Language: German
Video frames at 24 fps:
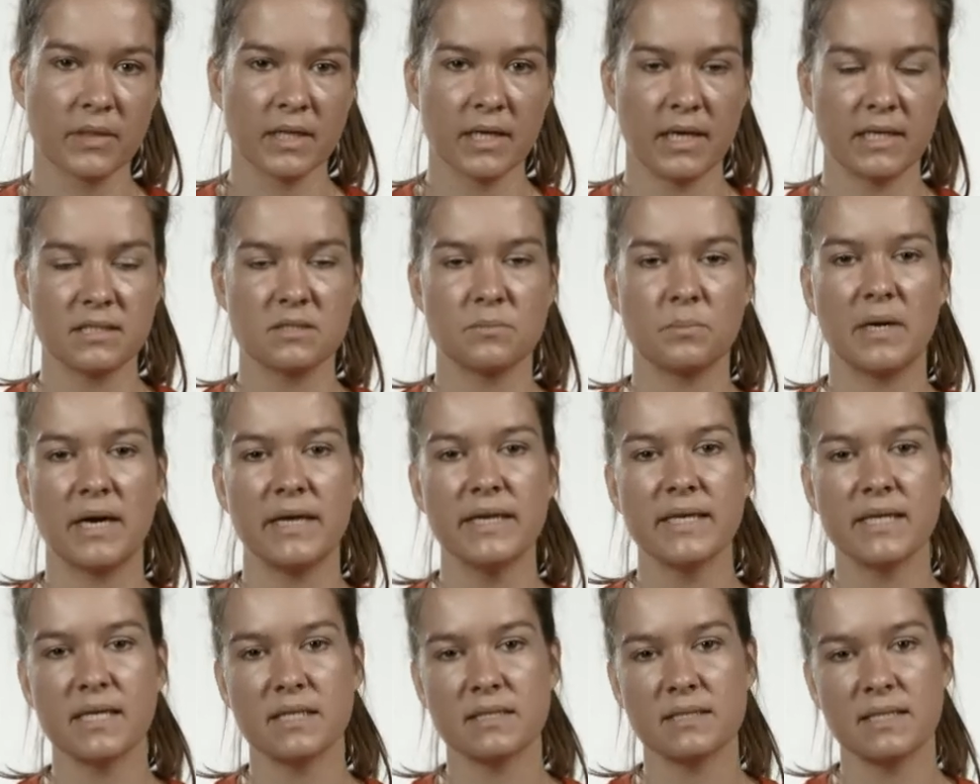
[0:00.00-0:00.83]
Also
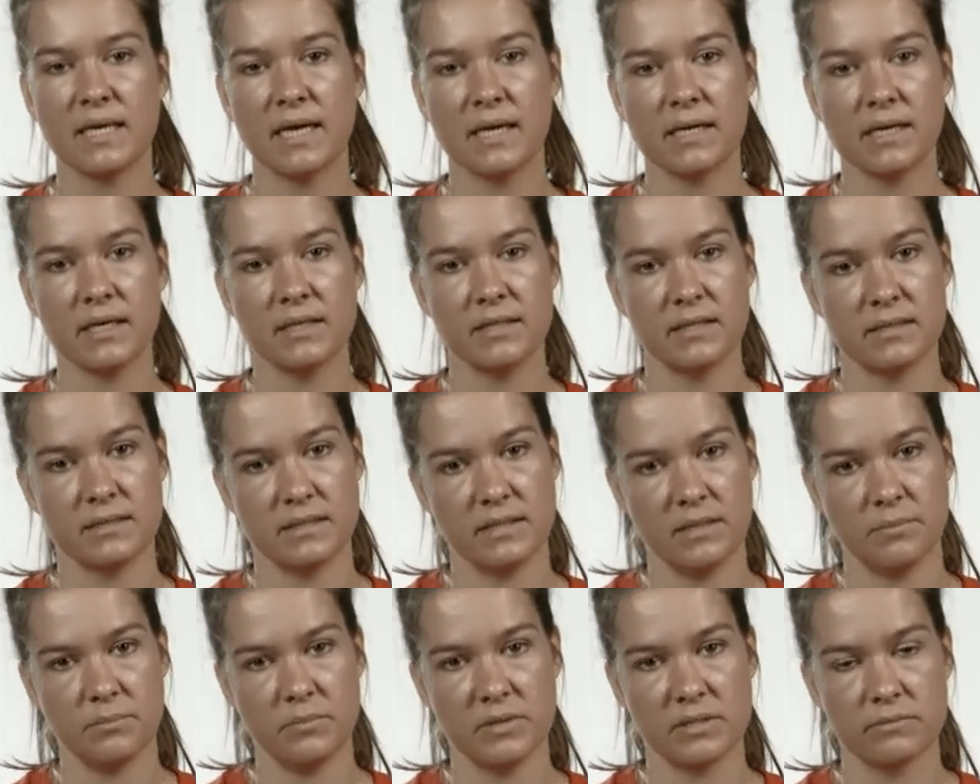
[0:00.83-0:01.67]
Panikattacken
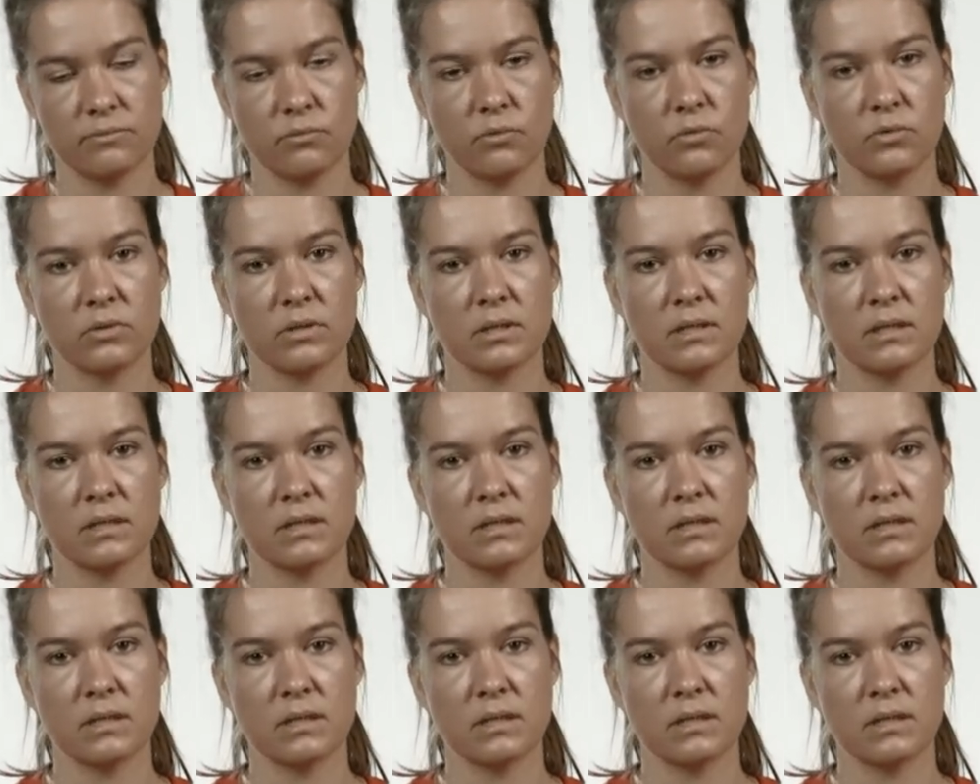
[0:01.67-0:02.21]
sind etwas, wo